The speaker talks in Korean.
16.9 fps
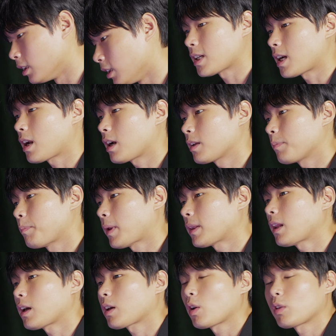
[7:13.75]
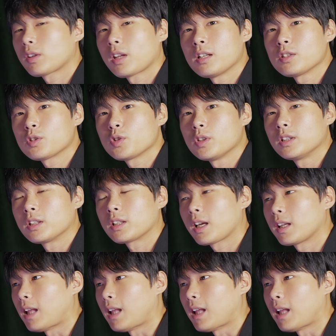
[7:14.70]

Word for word: 차라리 뺐다 꼈다 할 수 있는 게